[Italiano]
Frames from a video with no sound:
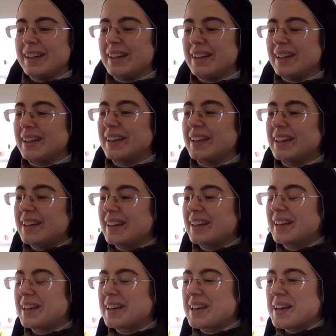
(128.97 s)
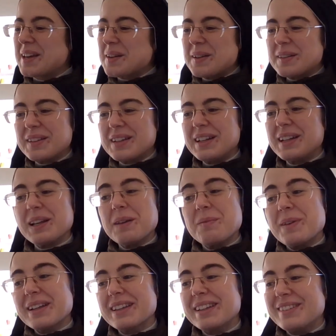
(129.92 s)
E
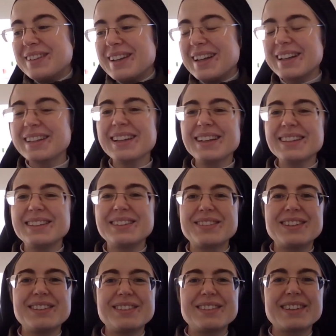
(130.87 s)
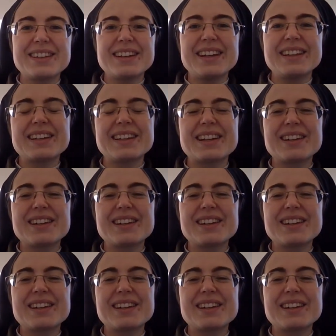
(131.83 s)
la particolarità di quello che è